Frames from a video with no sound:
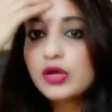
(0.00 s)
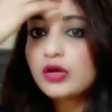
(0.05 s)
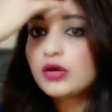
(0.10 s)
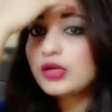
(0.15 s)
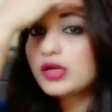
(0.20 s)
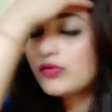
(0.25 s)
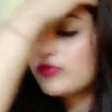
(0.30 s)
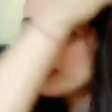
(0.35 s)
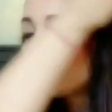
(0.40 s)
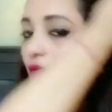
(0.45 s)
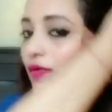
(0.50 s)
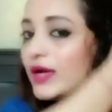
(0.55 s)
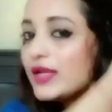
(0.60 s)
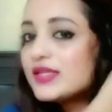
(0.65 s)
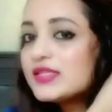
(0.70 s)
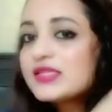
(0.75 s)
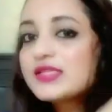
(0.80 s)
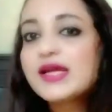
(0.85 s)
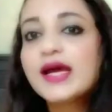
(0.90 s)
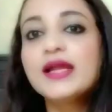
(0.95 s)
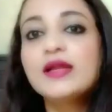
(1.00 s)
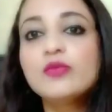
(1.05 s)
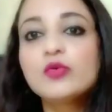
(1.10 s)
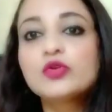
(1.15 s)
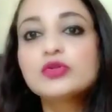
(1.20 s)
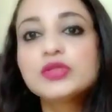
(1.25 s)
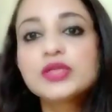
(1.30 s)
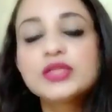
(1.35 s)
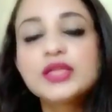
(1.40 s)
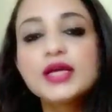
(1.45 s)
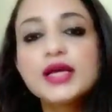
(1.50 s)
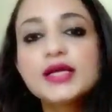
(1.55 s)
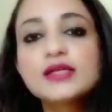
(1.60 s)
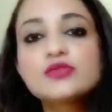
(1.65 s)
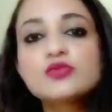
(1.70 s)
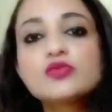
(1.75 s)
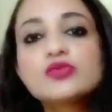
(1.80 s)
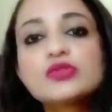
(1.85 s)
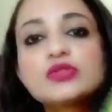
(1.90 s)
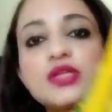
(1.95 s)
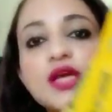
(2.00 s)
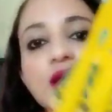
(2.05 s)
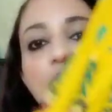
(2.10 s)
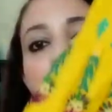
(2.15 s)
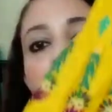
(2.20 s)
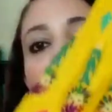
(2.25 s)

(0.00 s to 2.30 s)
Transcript: रफल वाली स्टाइल बोलते हैं ना गैस उस टाइप